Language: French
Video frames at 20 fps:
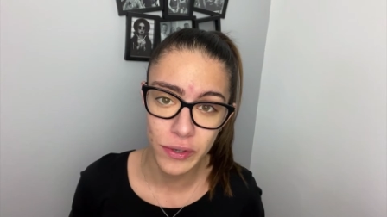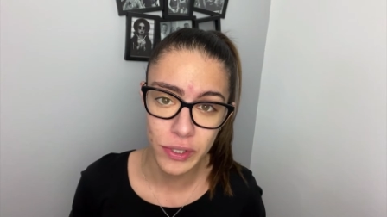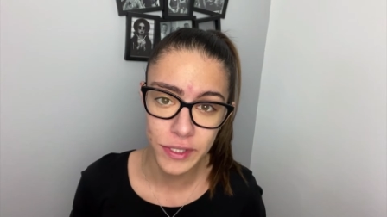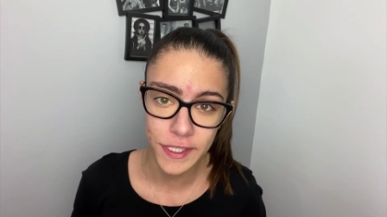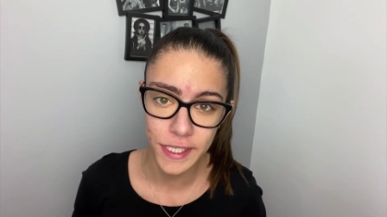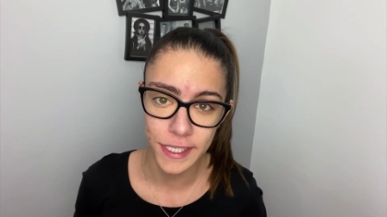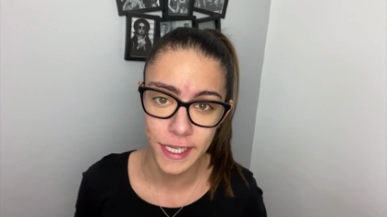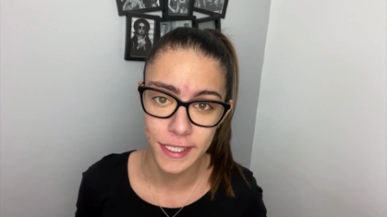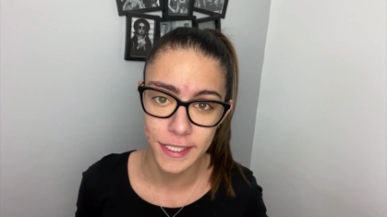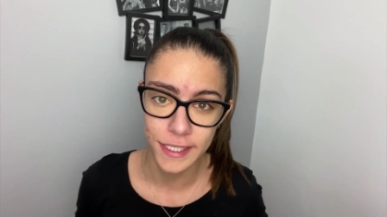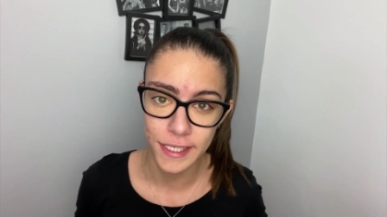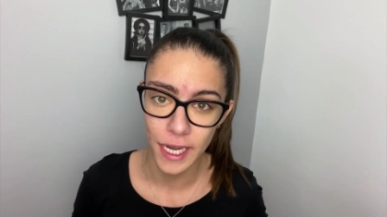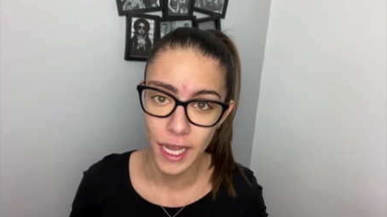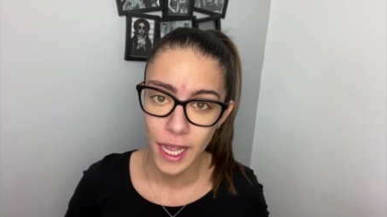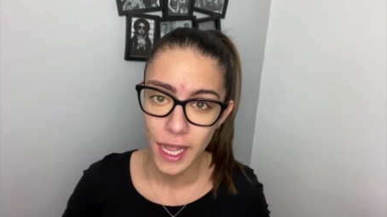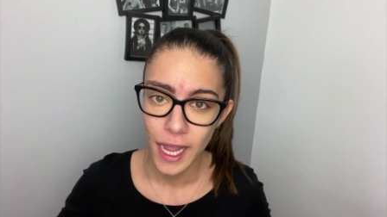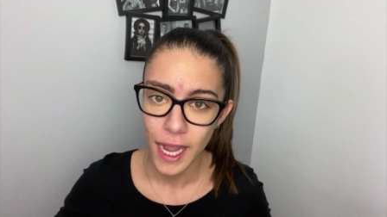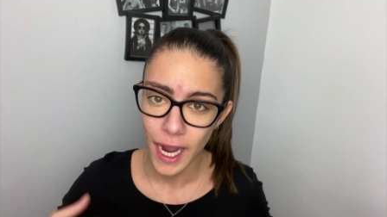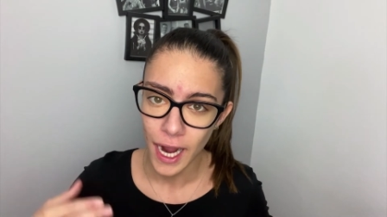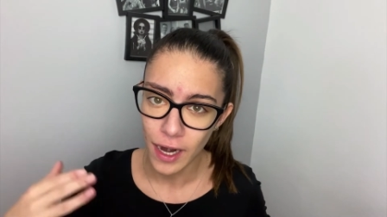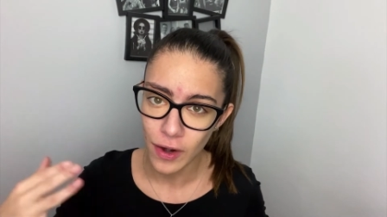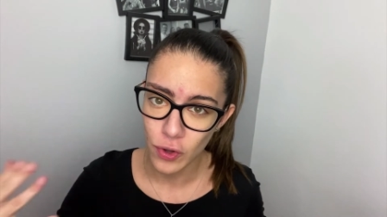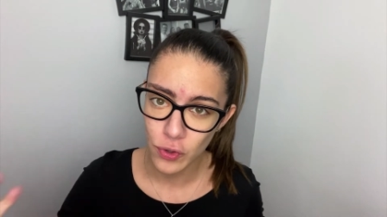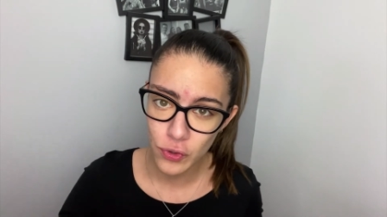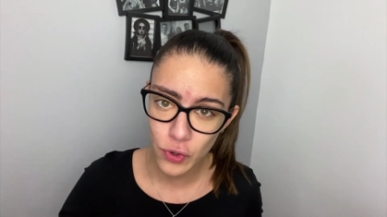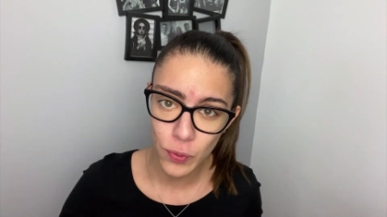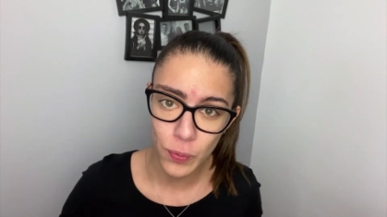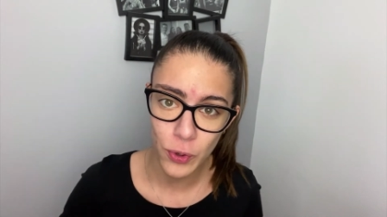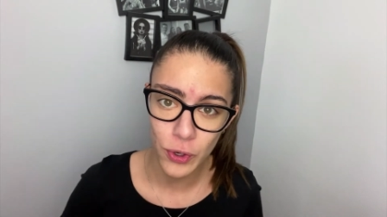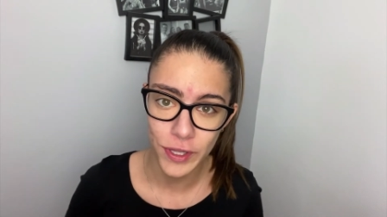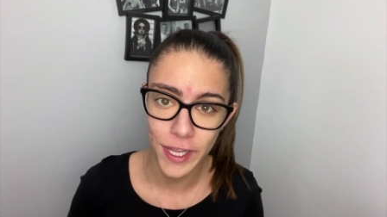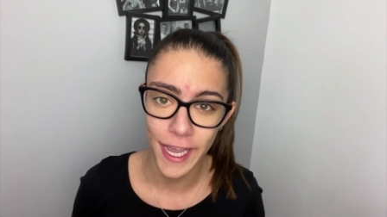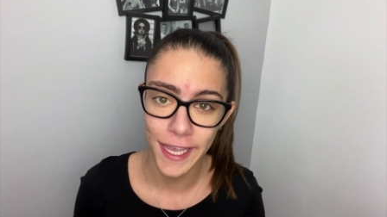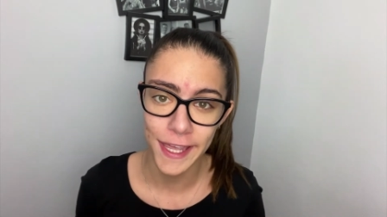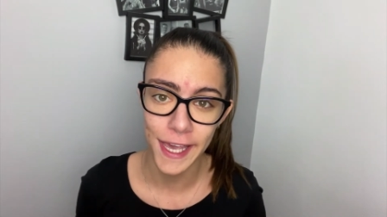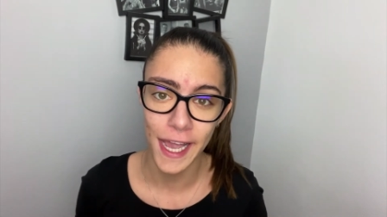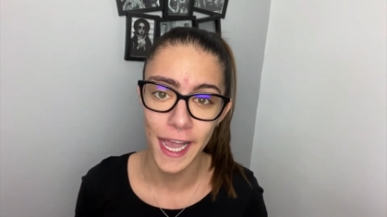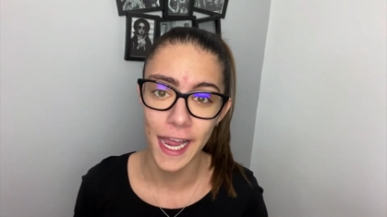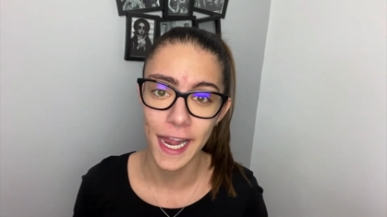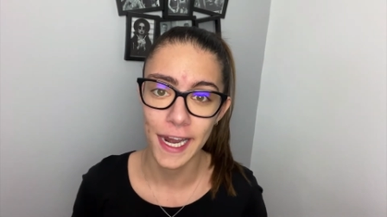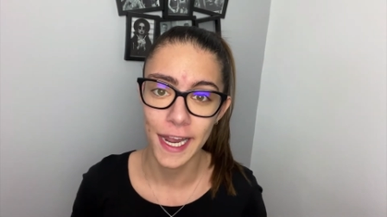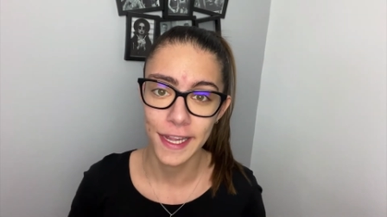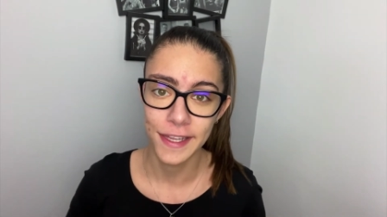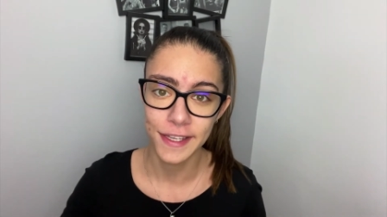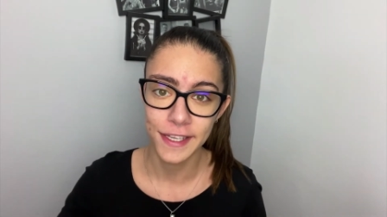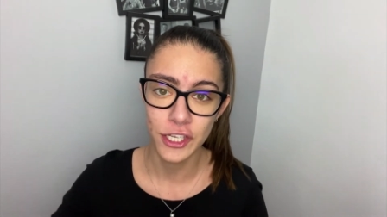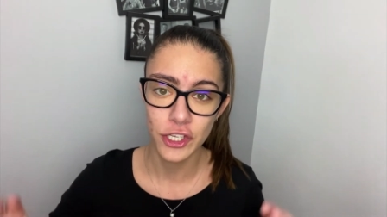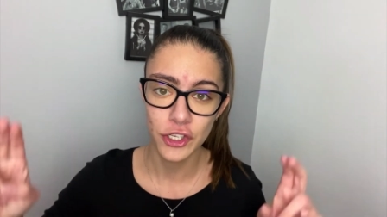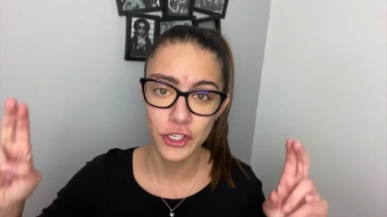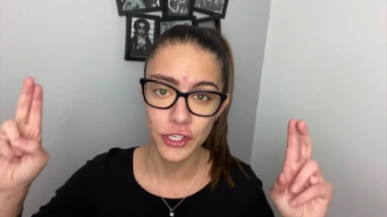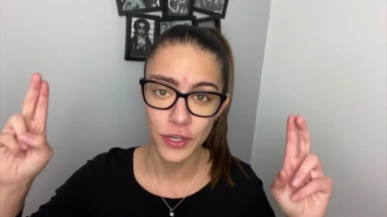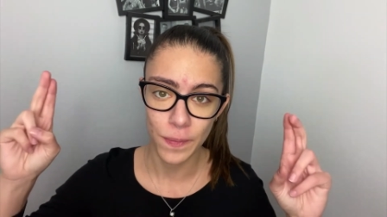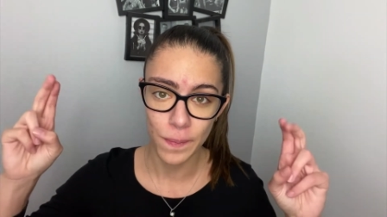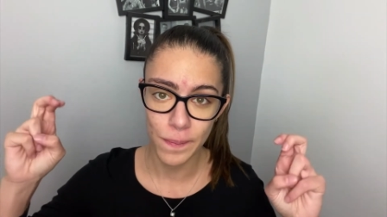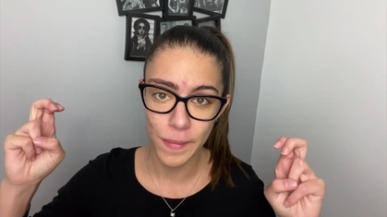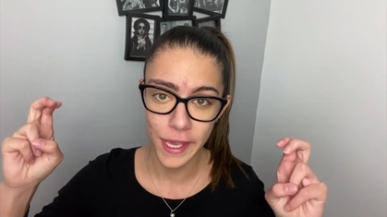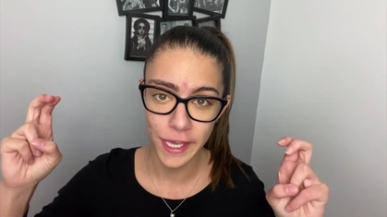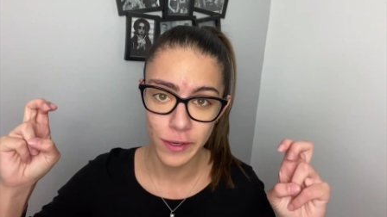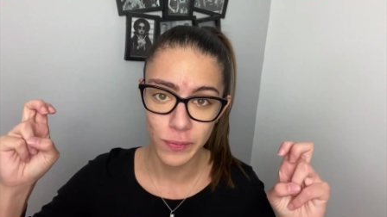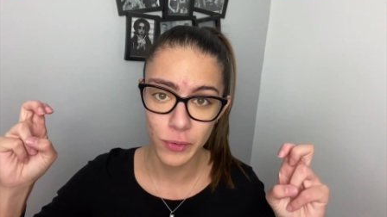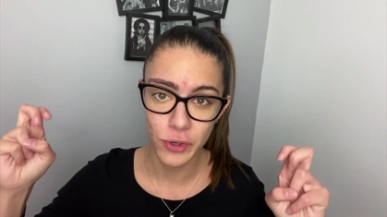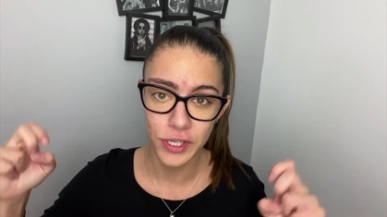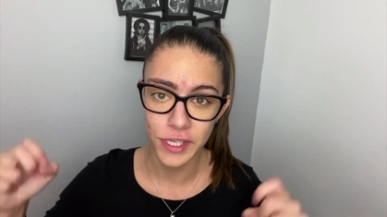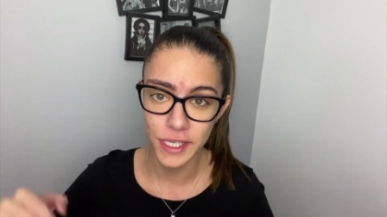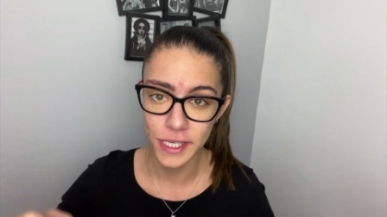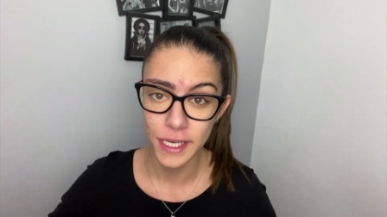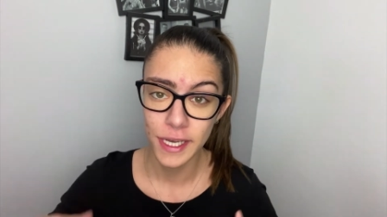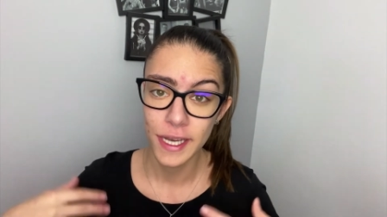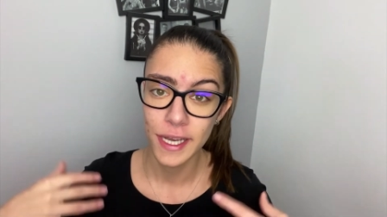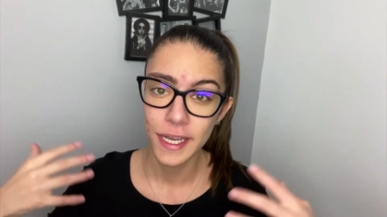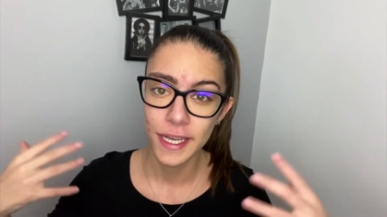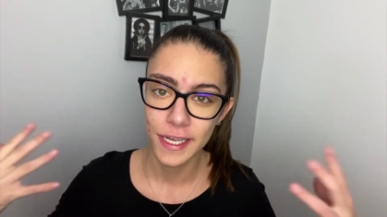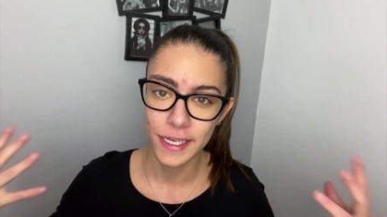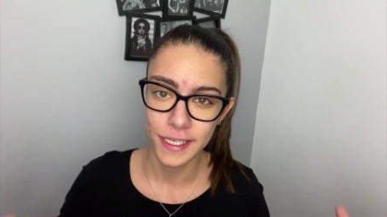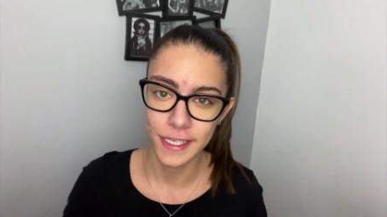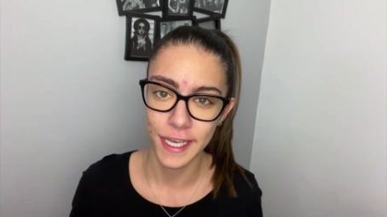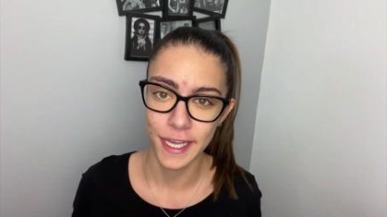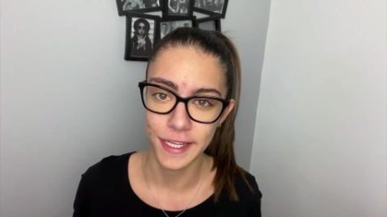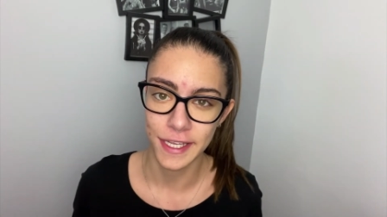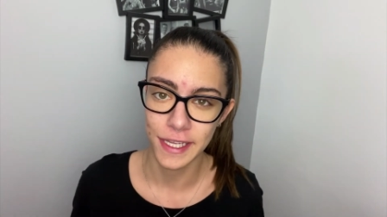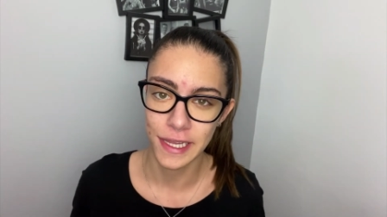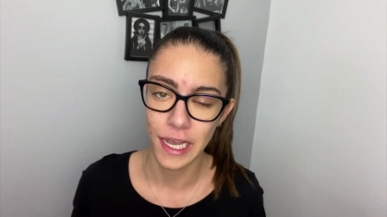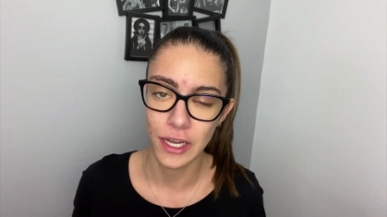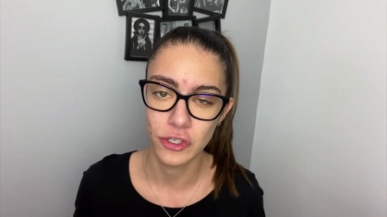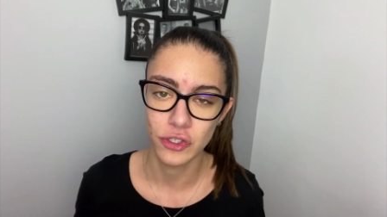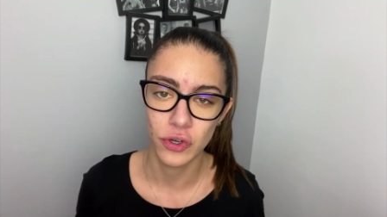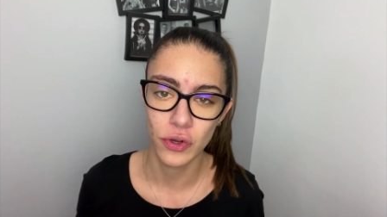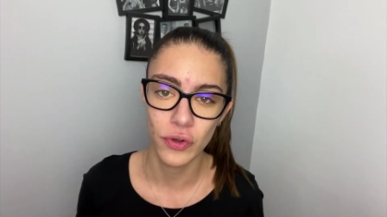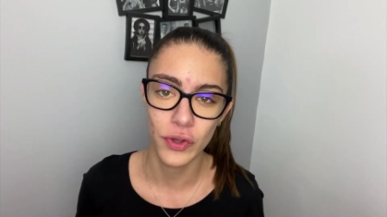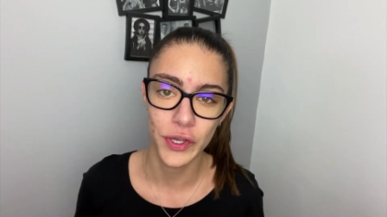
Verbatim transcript: c'est-à-dire à l'entrepreneuriat, à la niche Make Money gagner de l'argent.